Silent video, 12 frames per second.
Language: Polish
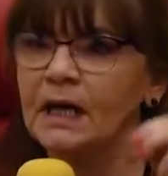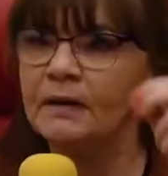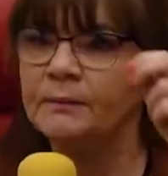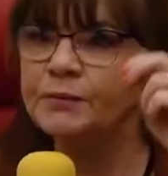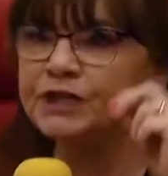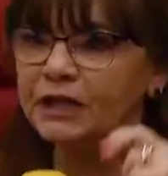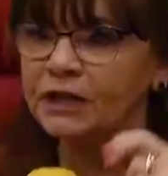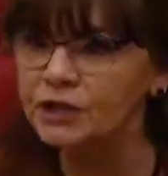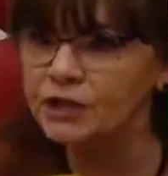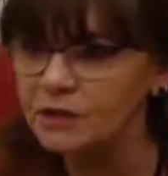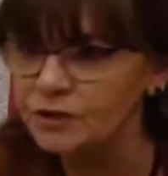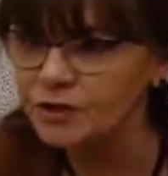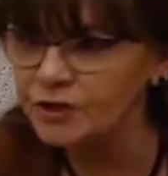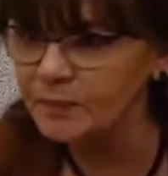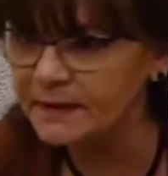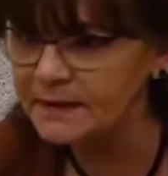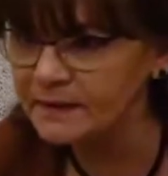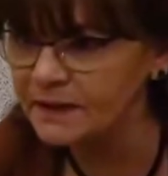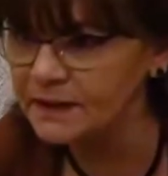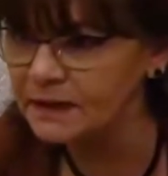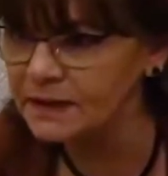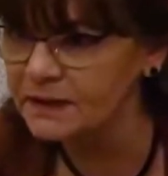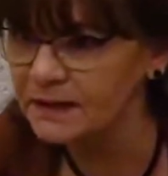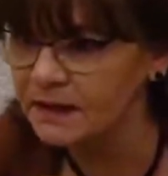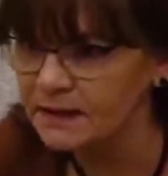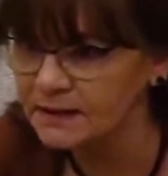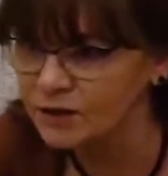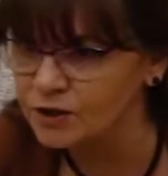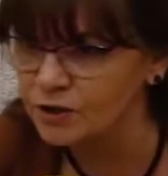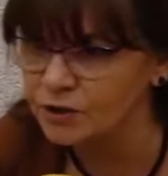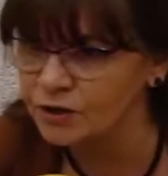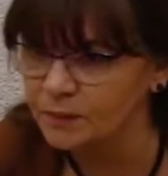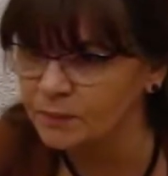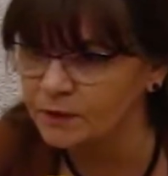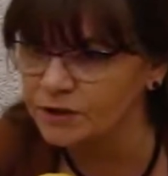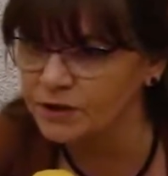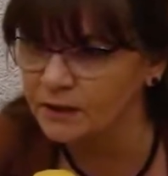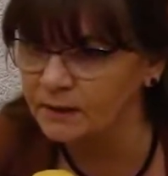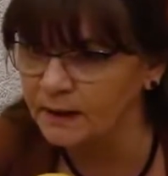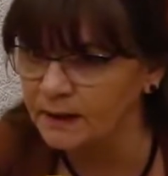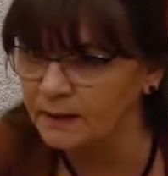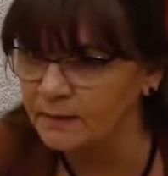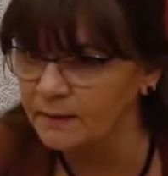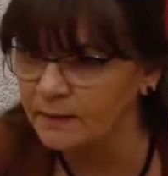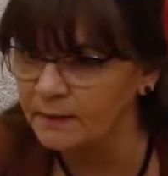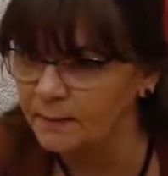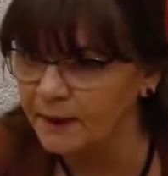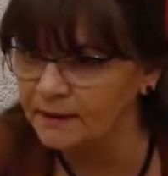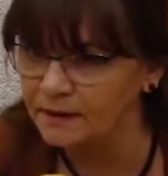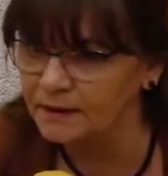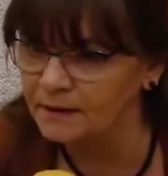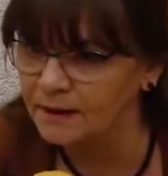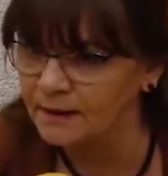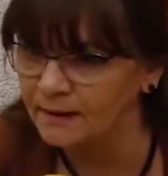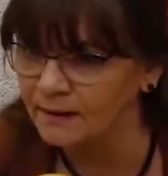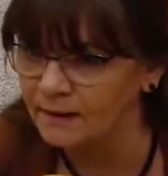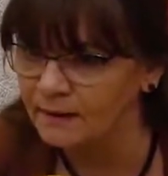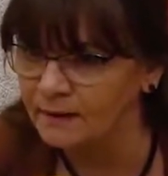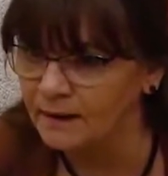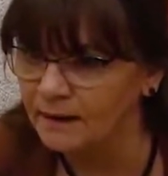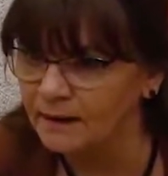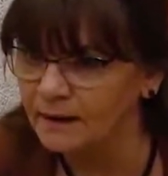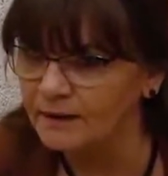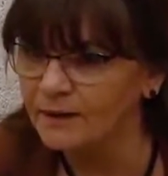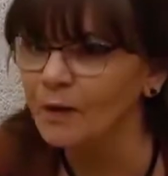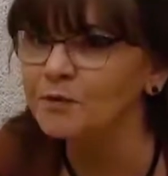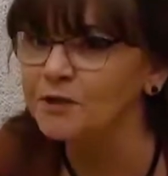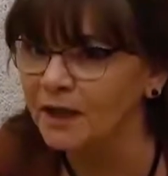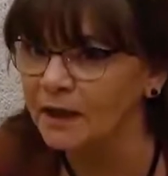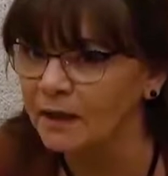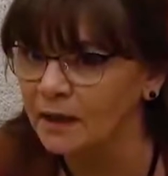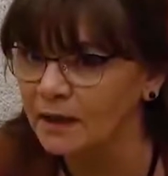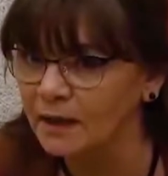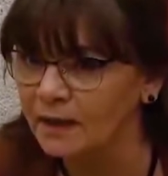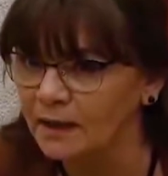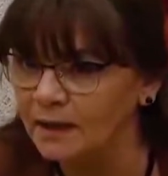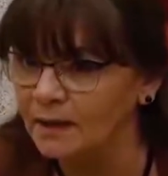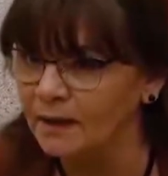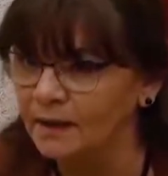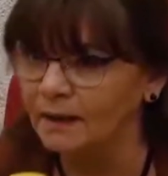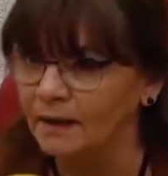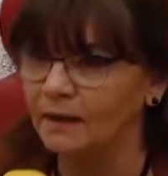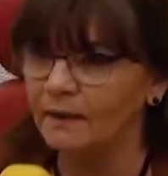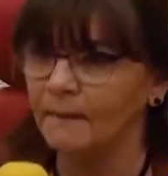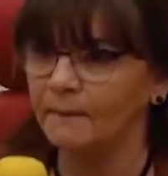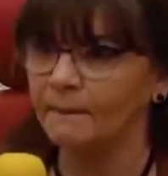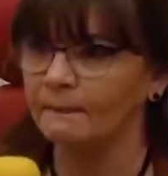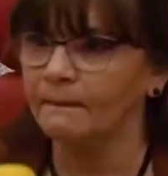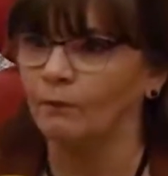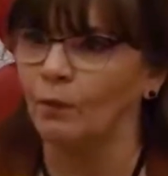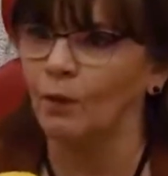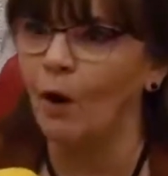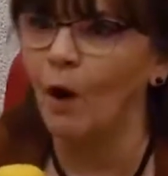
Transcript: Przy jakiej czynności bardzo ważna jest elastyczność i gibkość ciała? panie kochane? No, przy jakiej? O,